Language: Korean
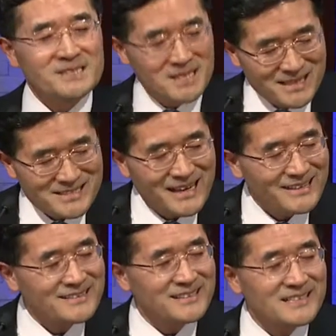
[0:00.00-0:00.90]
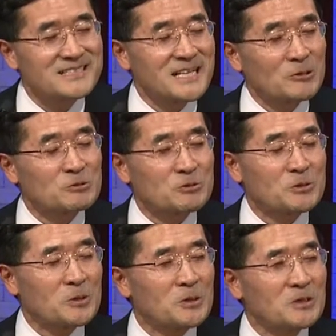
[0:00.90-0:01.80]
제사를 드리는 자도
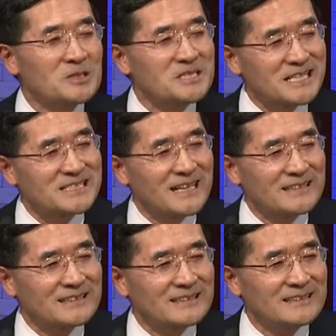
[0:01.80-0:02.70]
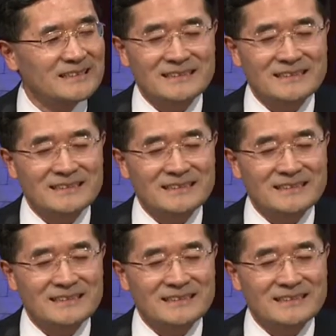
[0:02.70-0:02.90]
죽고 제사를